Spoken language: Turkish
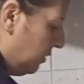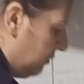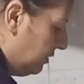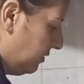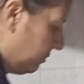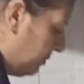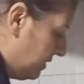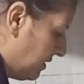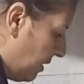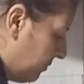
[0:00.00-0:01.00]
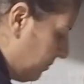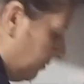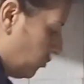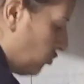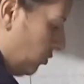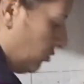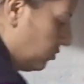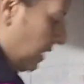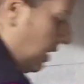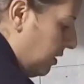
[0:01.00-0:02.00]
Evet bezem çok
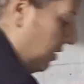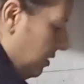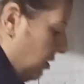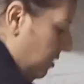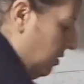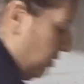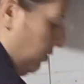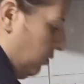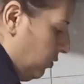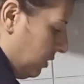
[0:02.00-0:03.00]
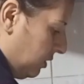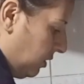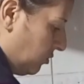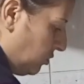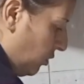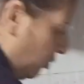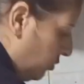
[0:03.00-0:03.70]
güzel. O kadar güzel